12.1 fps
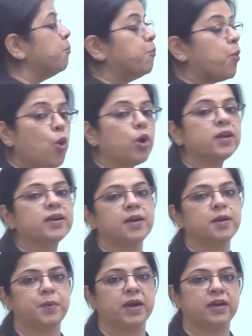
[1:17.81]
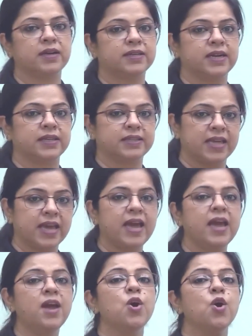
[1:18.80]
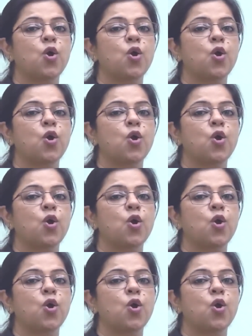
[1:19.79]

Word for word: बोल कर प्रकट करते हैं